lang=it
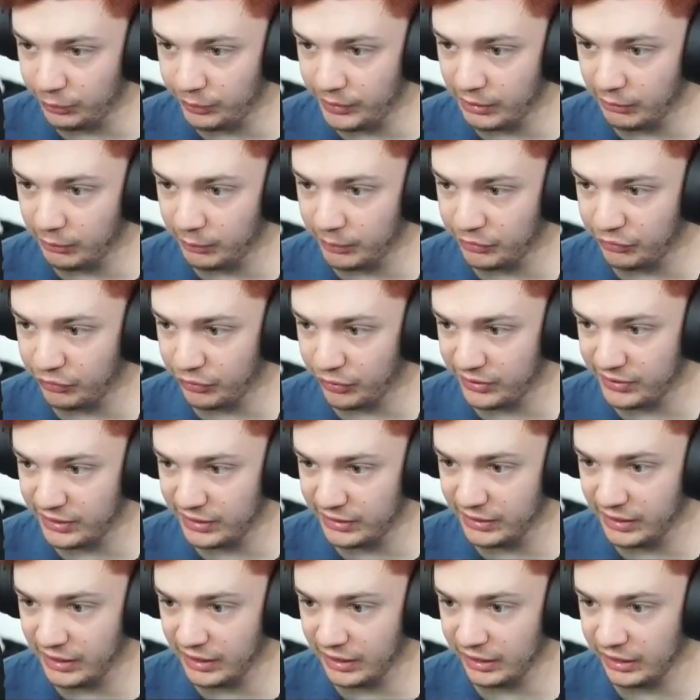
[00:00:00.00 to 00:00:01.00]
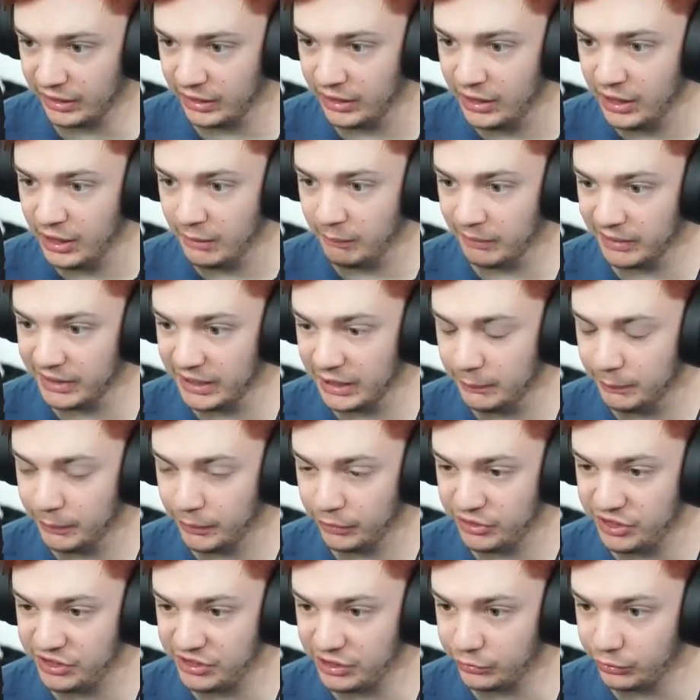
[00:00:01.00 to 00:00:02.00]
dobbiamo per forza andare. Magari però
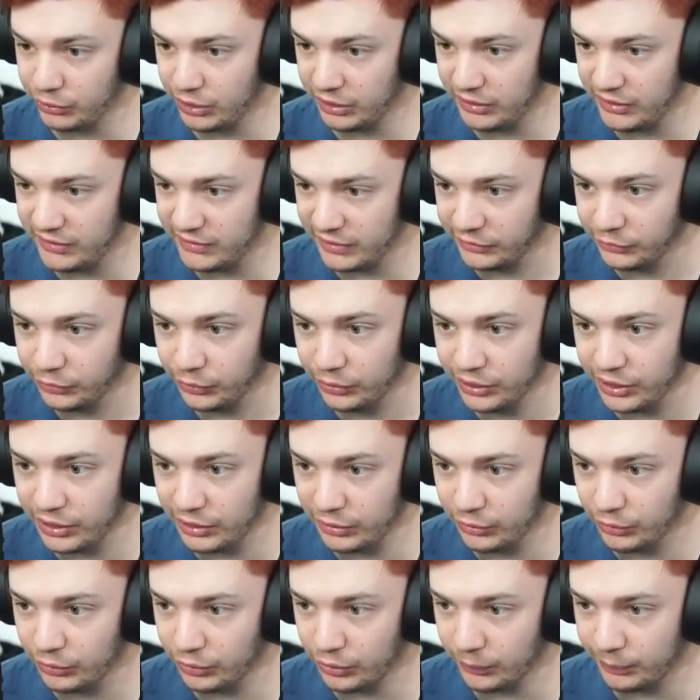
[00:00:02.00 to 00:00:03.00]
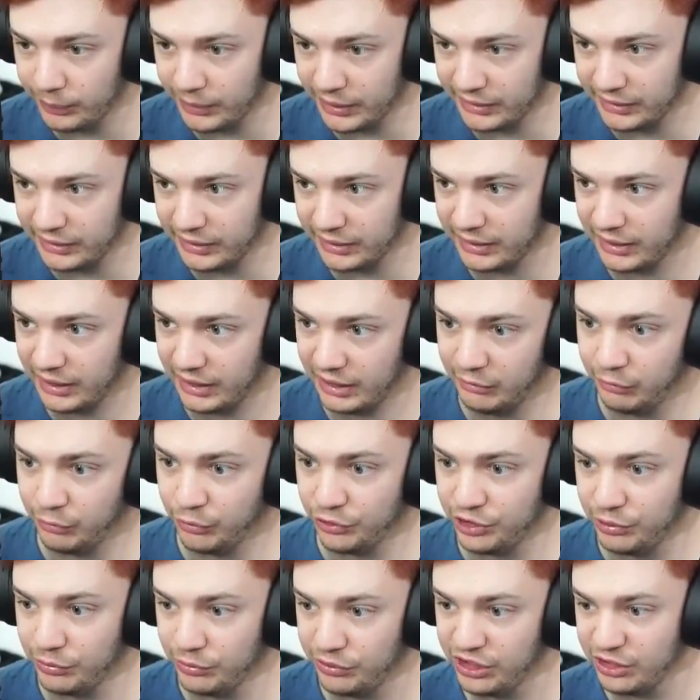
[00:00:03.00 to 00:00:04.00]
si stanno organizzando anche loro per attaccare,
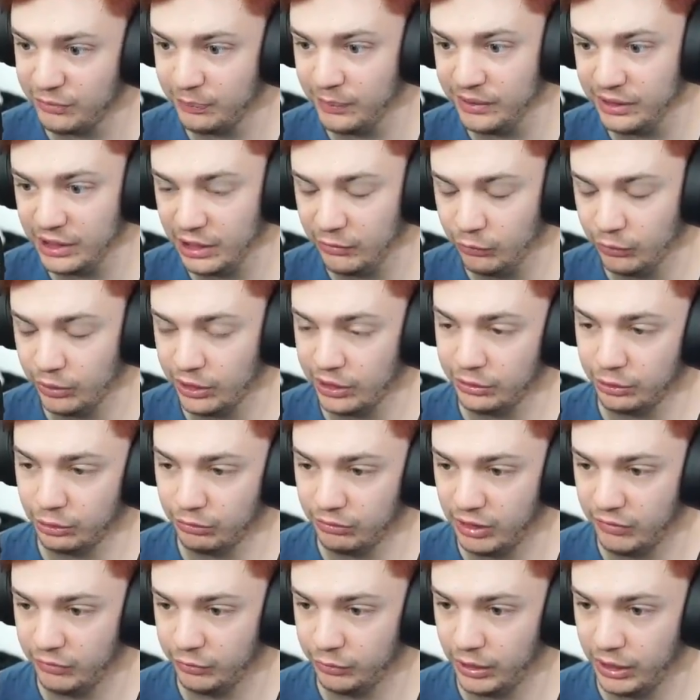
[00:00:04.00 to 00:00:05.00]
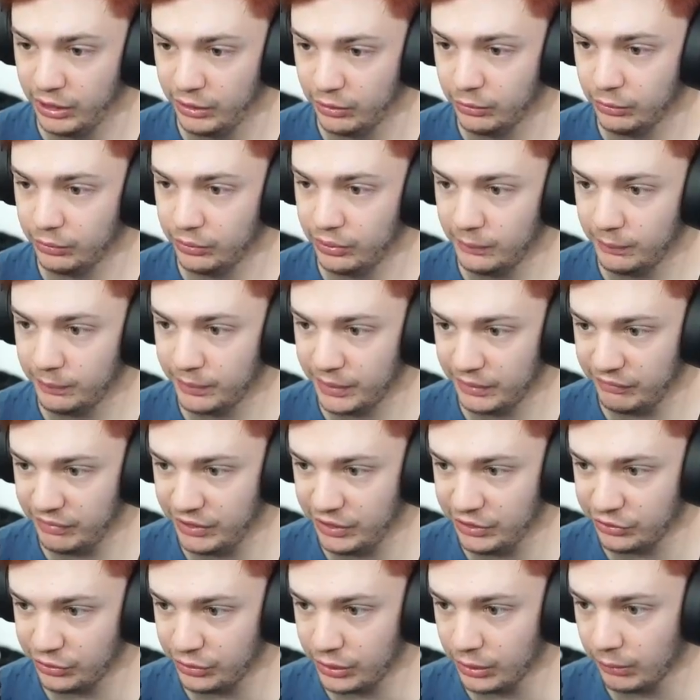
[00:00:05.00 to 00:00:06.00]
forse non si aspettavano che trovavano ecco, un
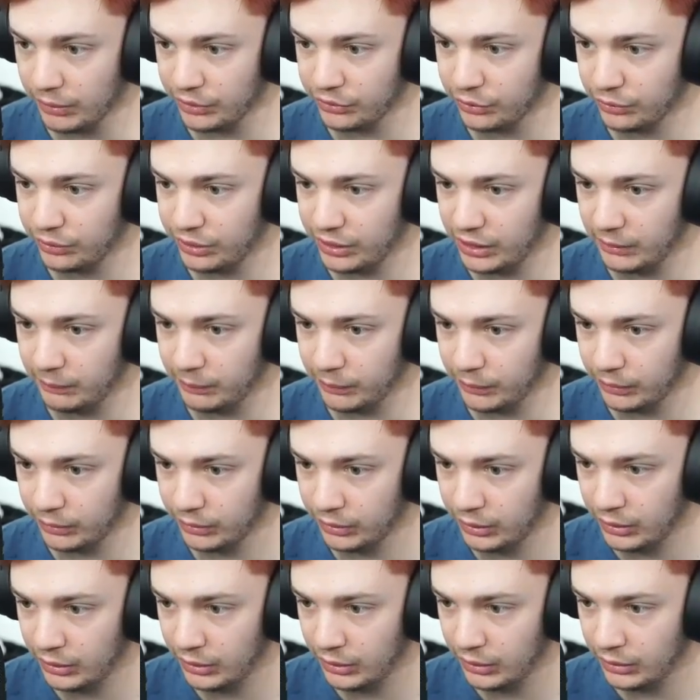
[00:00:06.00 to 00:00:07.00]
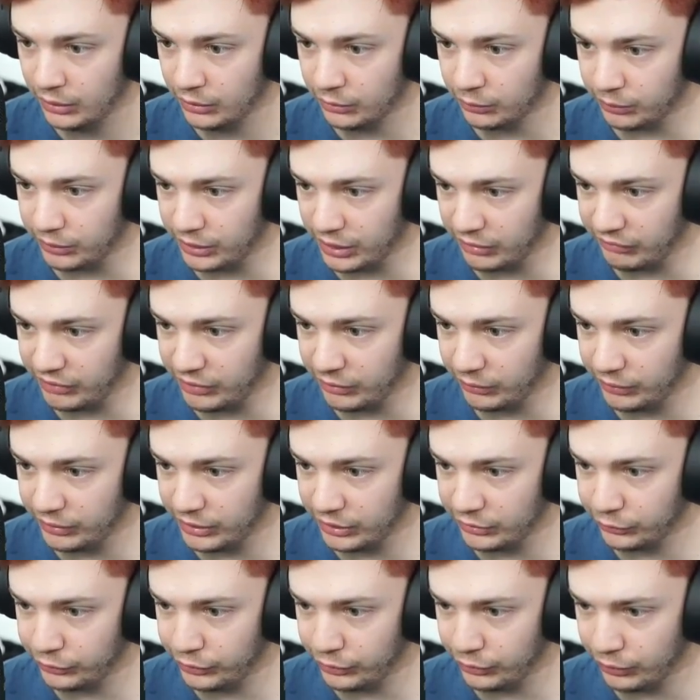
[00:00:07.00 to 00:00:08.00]
imprevisto di questo tipo. Guida, vediamo
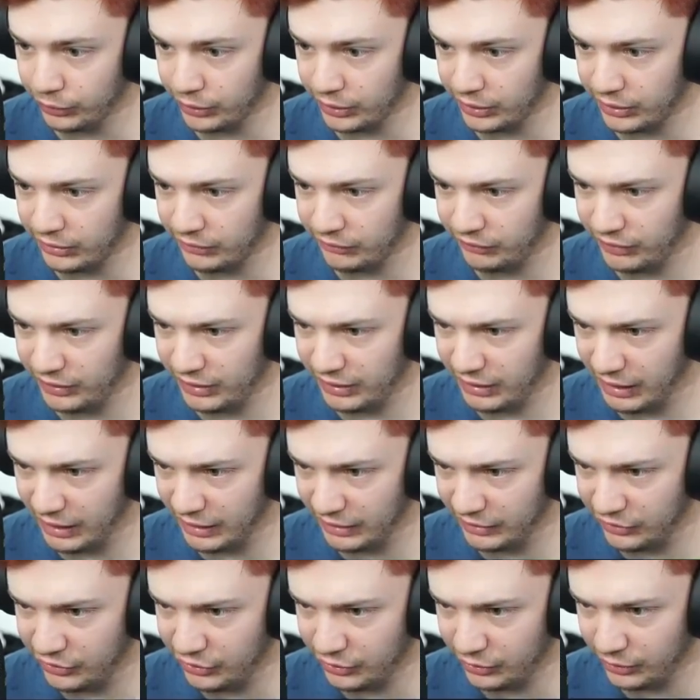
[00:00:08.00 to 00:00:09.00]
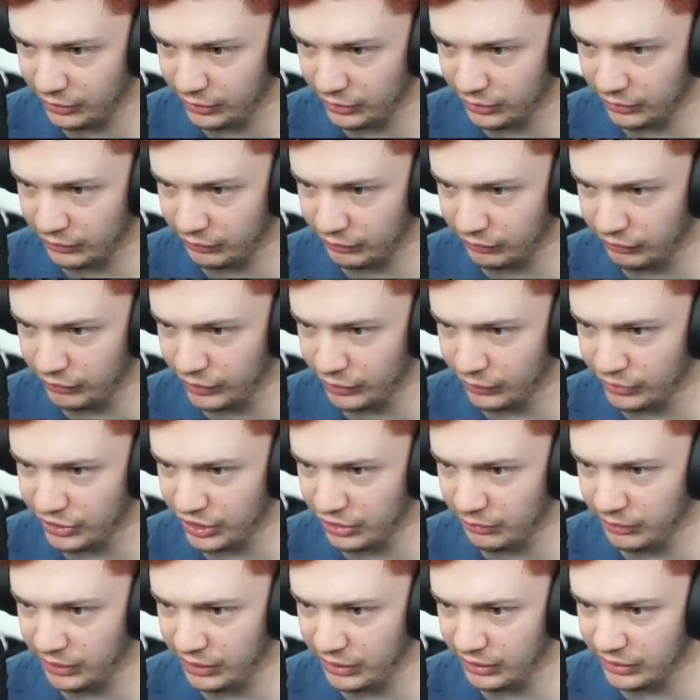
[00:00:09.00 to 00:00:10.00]
intanto di correre al villaggio
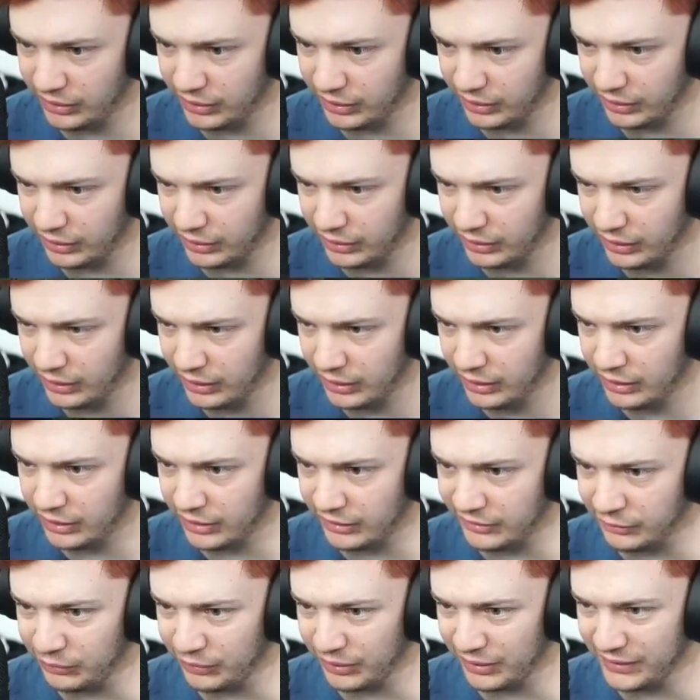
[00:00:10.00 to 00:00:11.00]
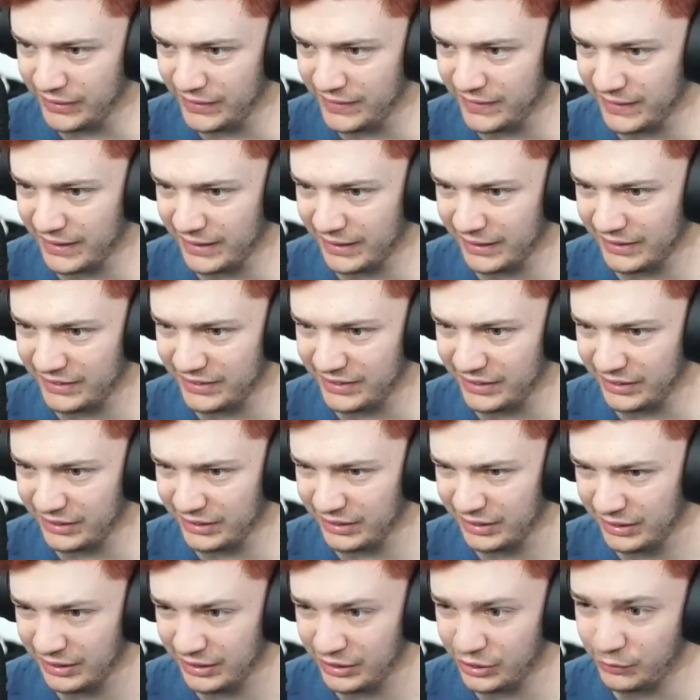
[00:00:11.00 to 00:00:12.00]
velocemente e di
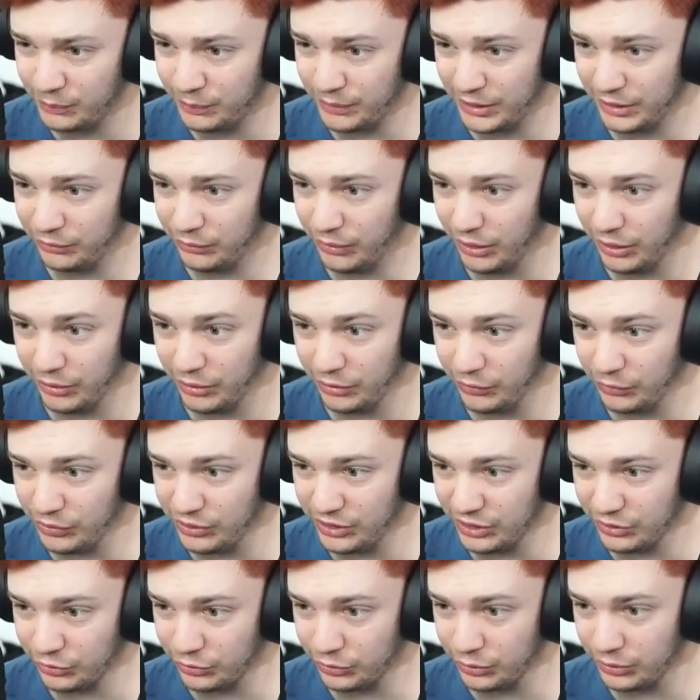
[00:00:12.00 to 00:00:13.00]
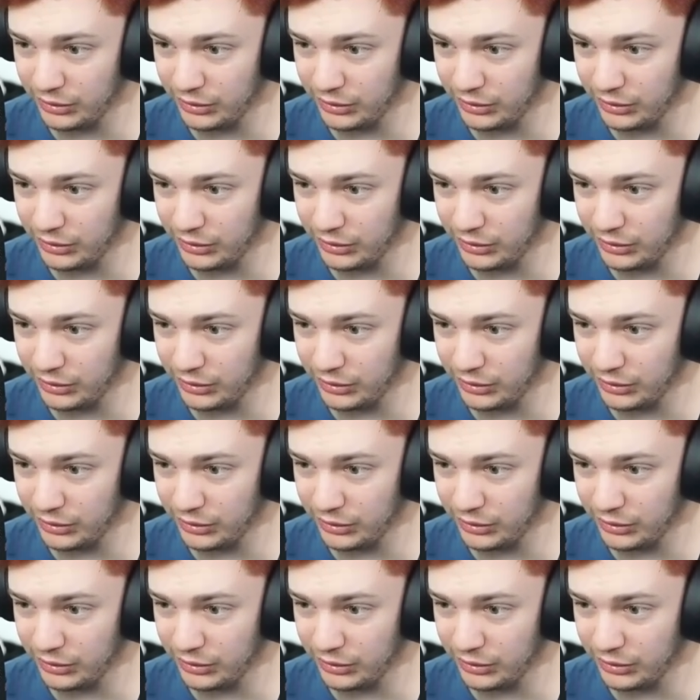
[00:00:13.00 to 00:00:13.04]
organizzarsi, sperando ecco, che non sia sotto